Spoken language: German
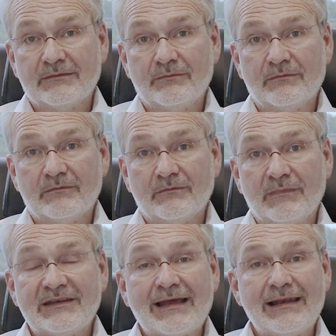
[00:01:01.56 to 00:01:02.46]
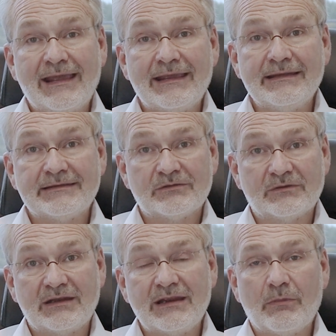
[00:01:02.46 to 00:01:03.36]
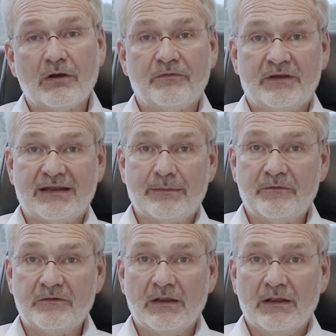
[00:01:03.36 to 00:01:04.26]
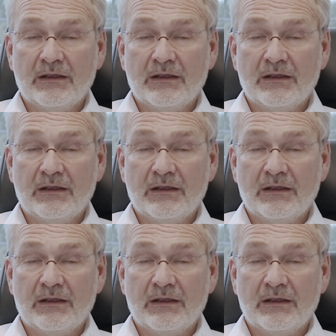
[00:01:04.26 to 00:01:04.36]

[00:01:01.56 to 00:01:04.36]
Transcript: ähm, Metall erhitzt und dann eben auch verdampft,